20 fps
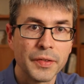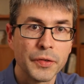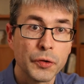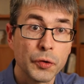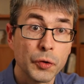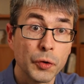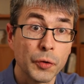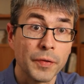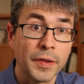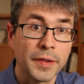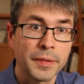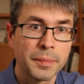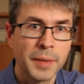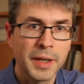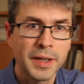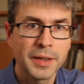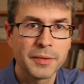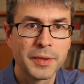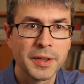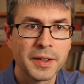So, was
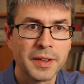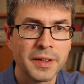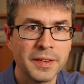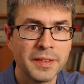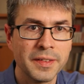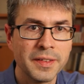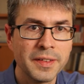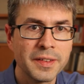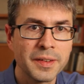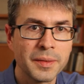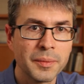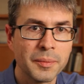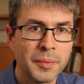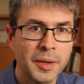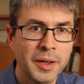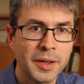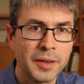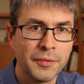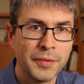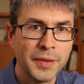machen wir in
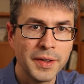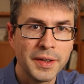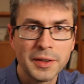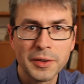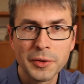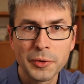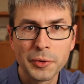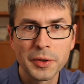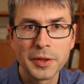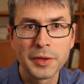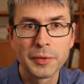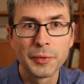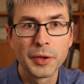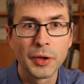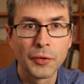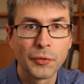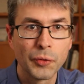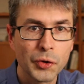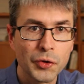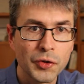diesem Video? Ich
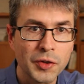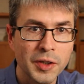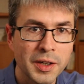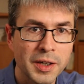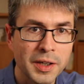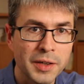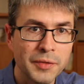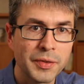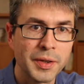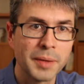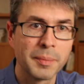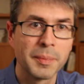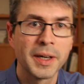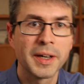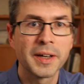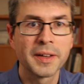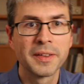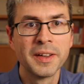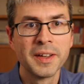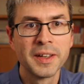würde vorschlagen, wir
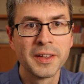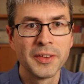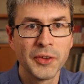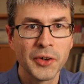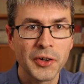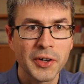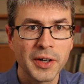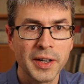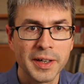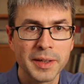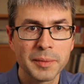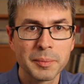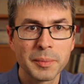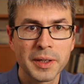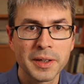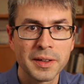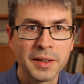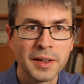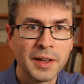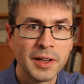machen noch
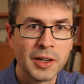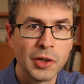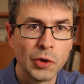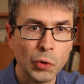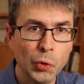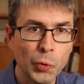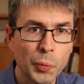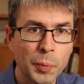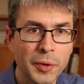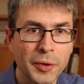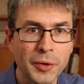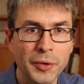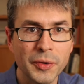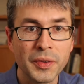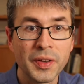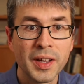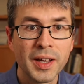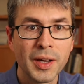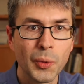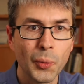einmal Loop
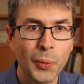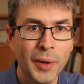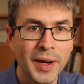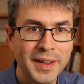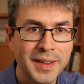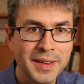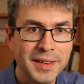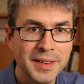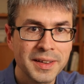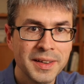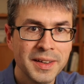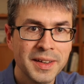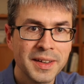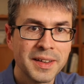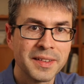und While.